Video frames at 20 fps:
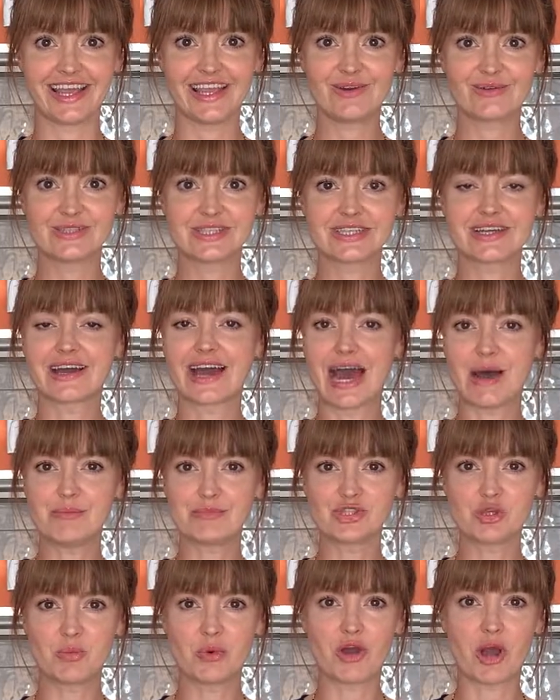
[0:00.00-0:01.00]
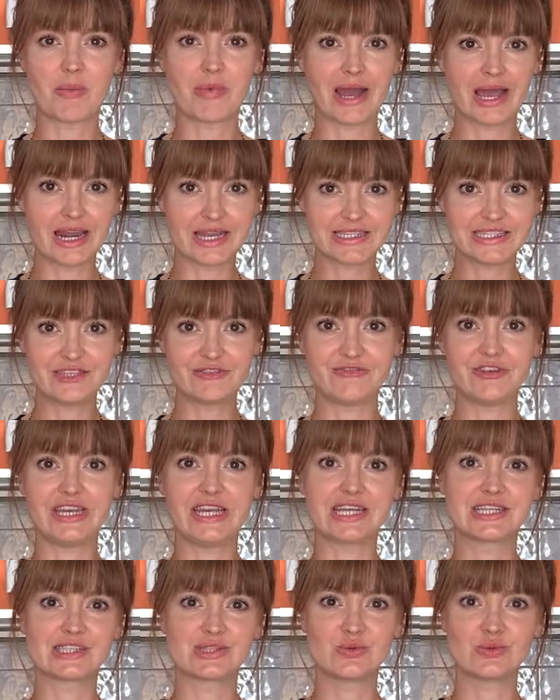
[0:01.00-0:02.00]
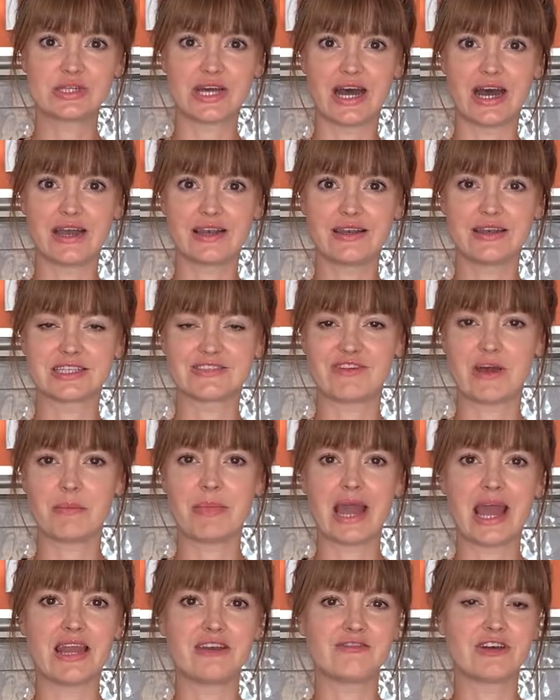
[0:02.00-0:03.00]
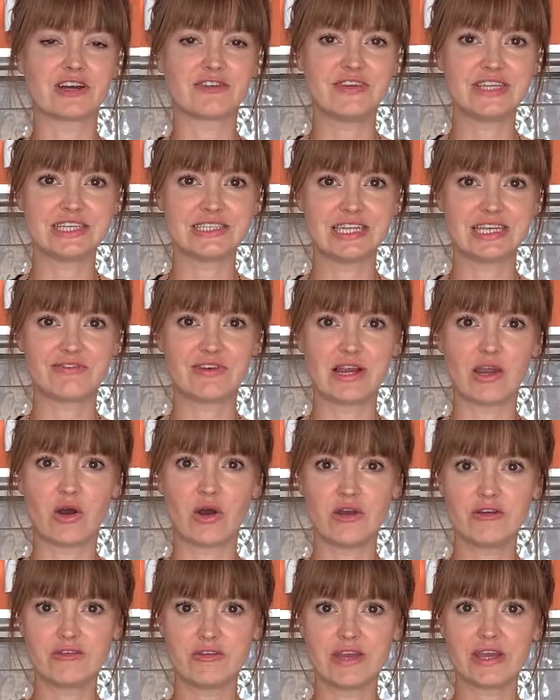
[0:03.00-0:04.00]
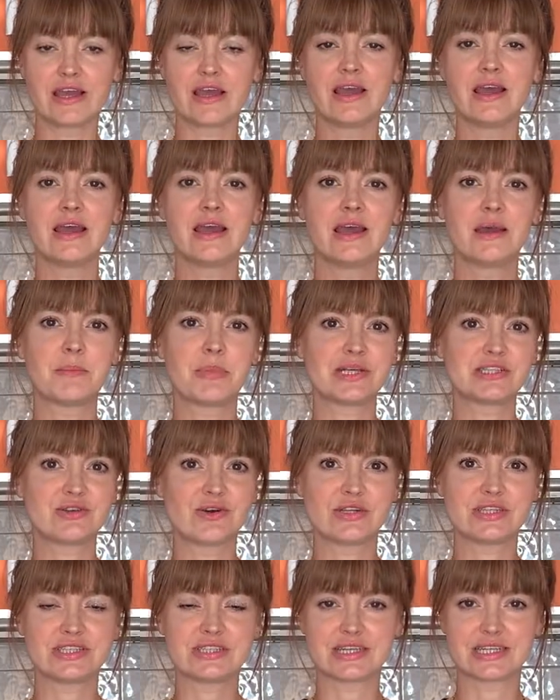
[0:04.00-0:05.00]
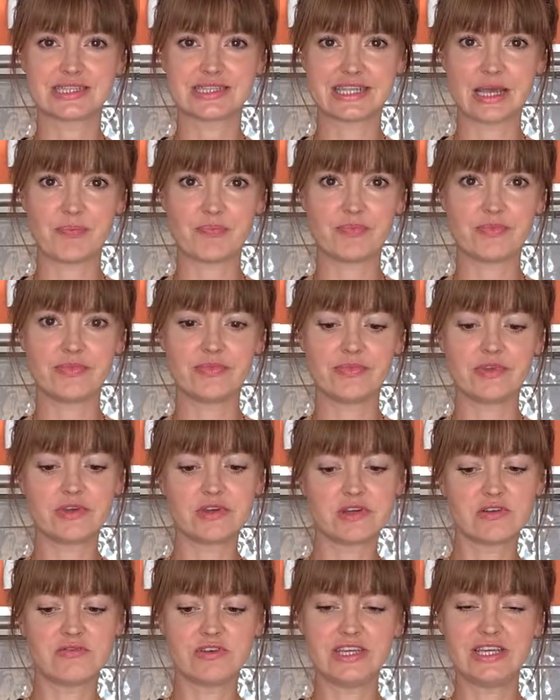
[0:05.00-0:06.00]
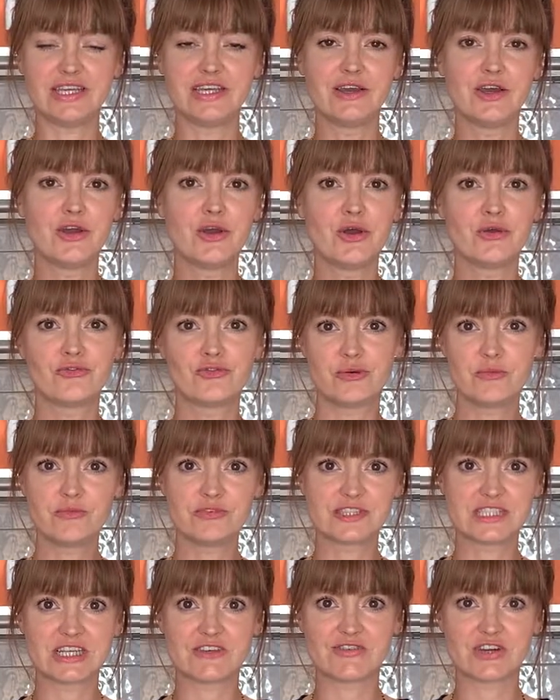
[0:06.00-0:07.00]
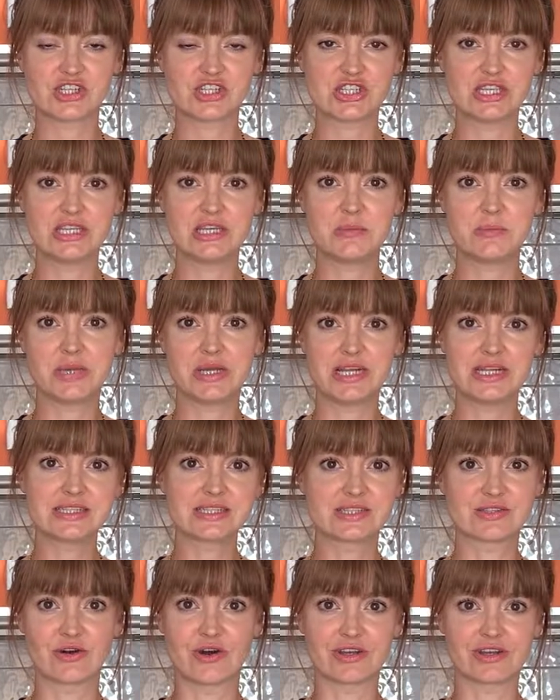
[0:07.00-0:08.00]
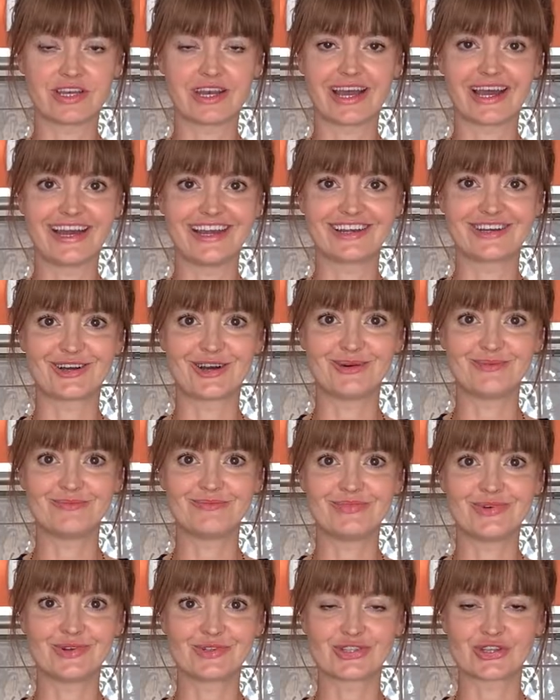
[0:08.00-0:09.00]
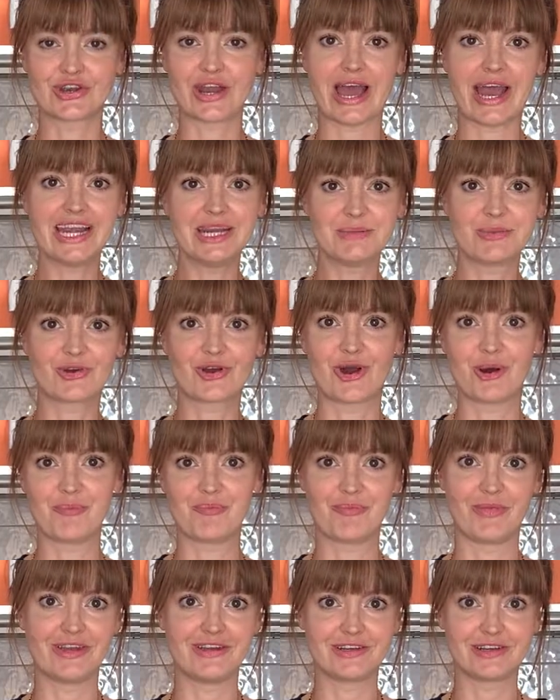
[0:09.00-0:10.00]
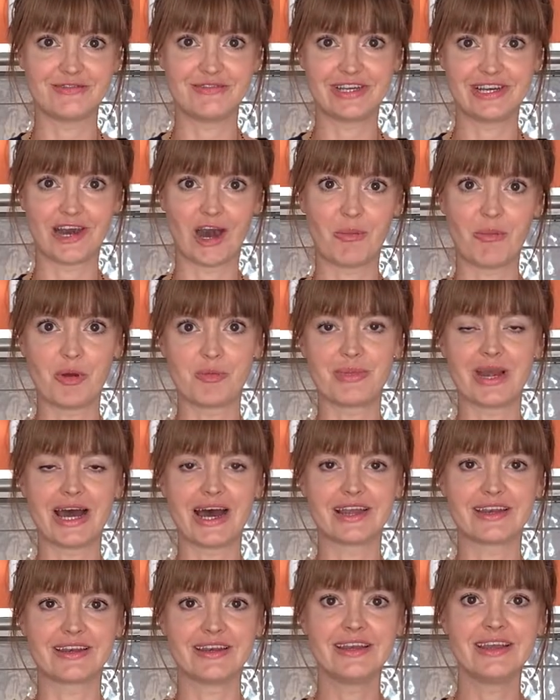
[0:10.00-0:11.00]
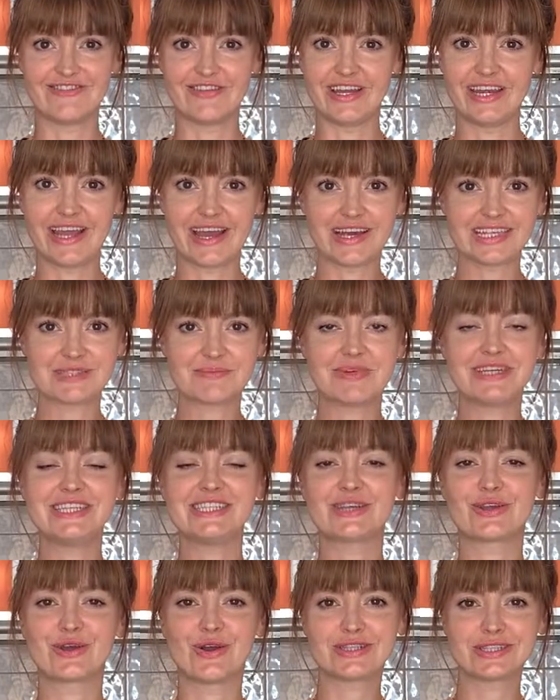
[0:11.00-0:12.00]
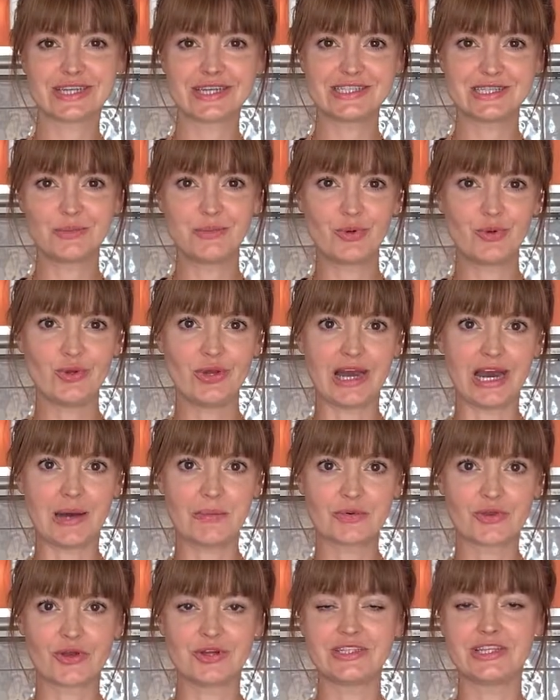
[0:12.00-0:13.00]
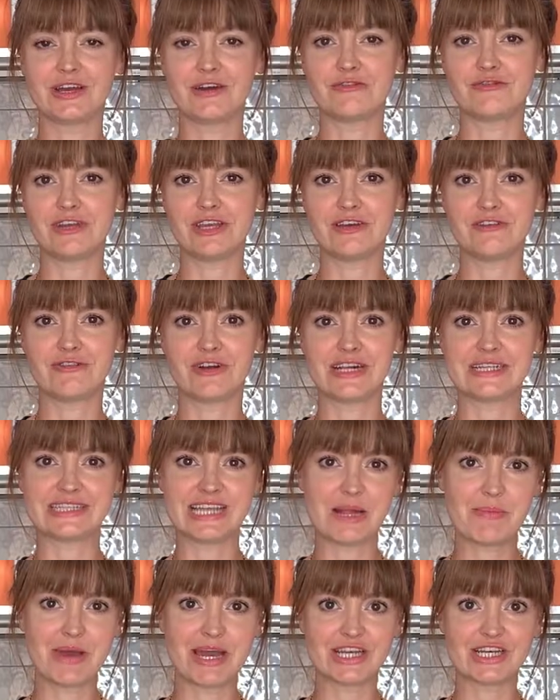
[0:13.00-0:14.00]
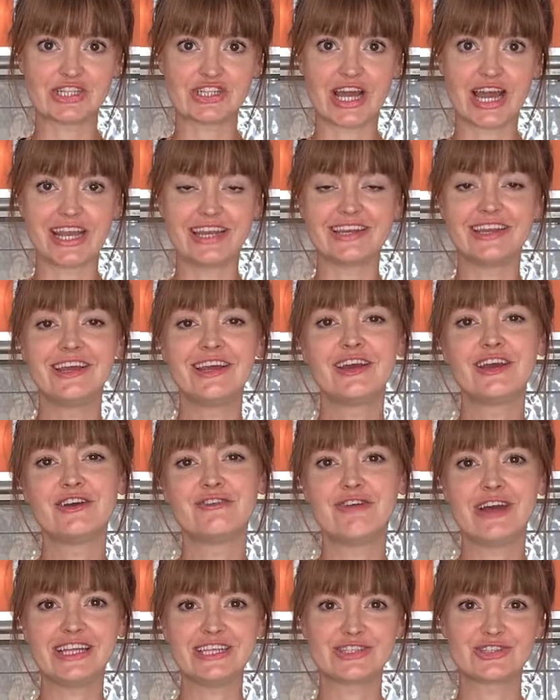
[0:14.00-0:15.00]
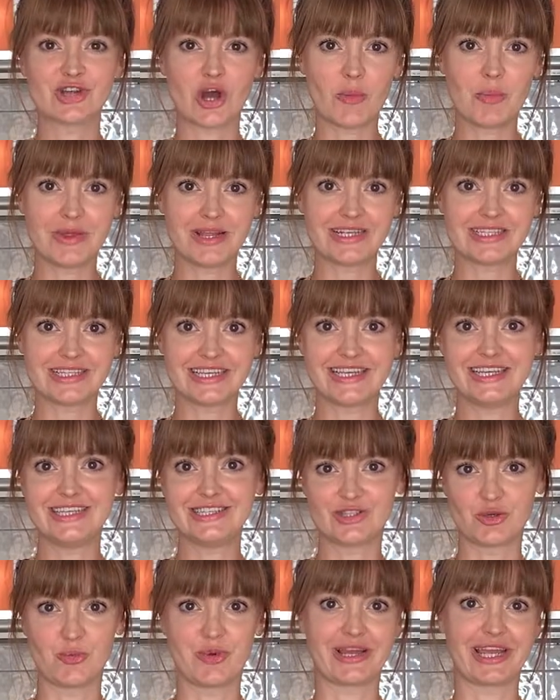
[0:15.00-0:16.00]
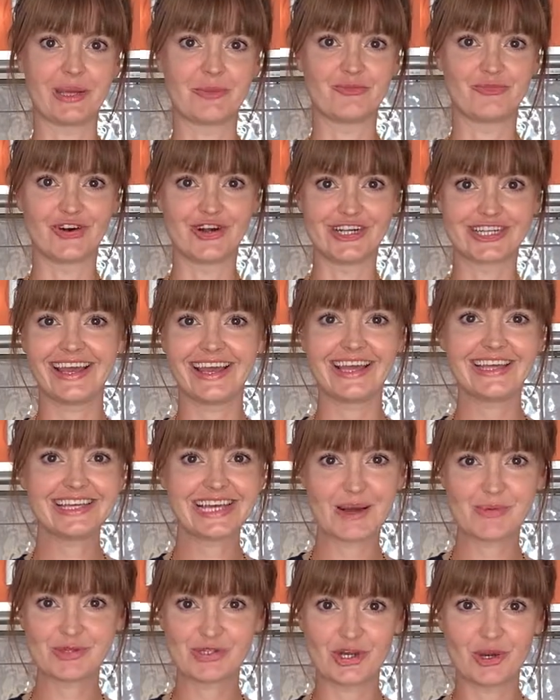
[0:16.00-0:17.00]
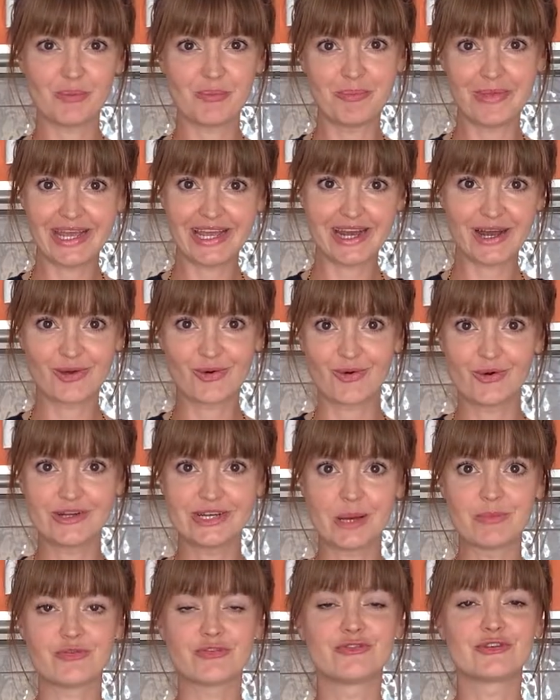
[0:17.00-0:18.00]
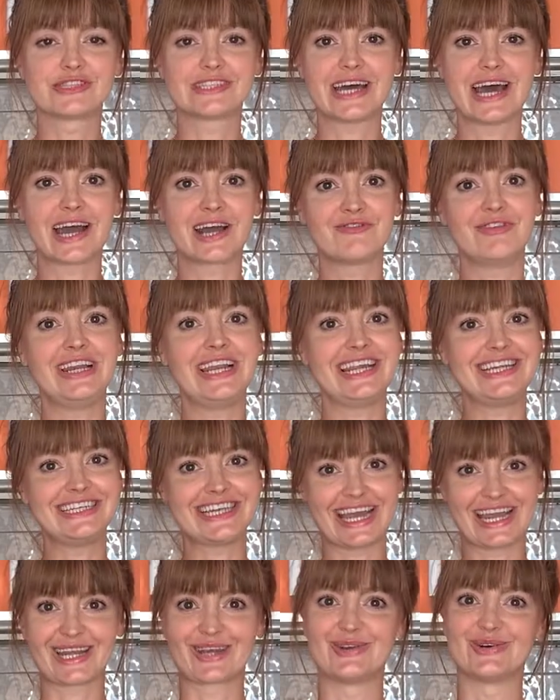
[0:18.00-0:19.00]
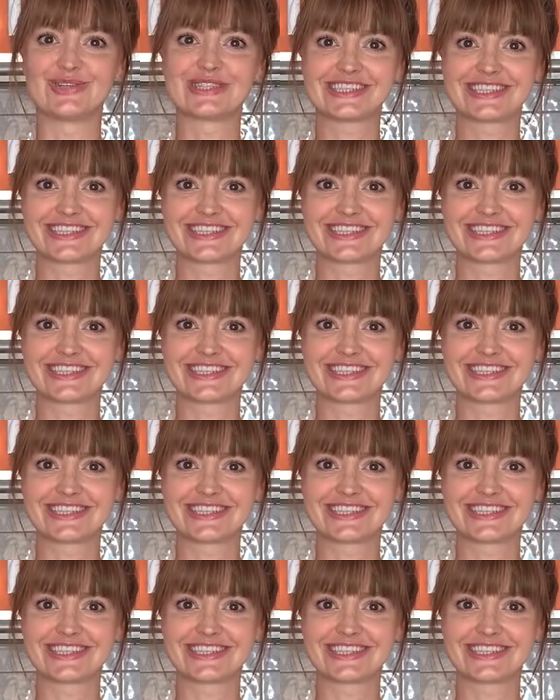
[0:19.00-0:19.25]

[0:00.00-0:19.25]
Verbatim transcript: In unsere Rahmensuppe kommen relativ wenig Zutaten, das war mir einfach wichtig, weil häufig bei solchen Rezepten irgendwie 50 verschiedene Pilzsorten reinkommen und schon eine bekommt man irgendwie kaum im Laden. Wenn ihr erstmal diese köstliche Brühe habt, könnt ihr auf jeden Fall selber entscheiden, welche Toppings ihr in die Suppe geben wollt. Ich habe schon mega Kohldampf und würde sagen, wir legen direkt los.